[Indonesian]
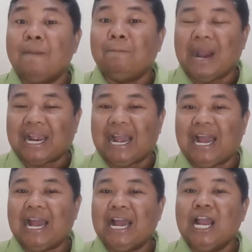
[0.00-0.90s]

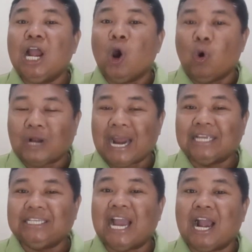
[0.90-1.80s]
Maka orang
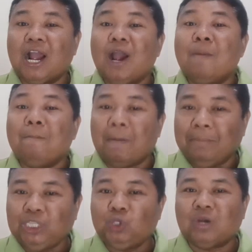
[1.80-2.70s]
yang
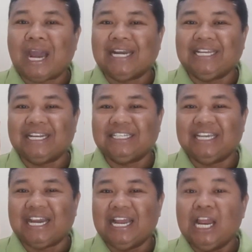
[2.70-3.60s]
memicu
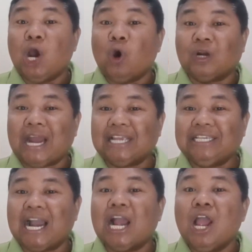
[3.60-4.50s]
karirnya, orang
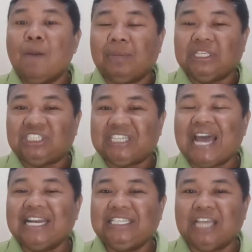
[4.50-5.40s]
yang
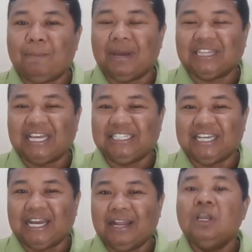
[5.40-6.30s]
mencari
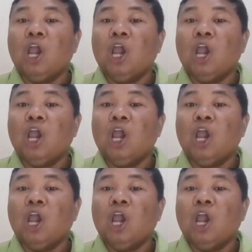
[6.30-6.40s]
jabatannya,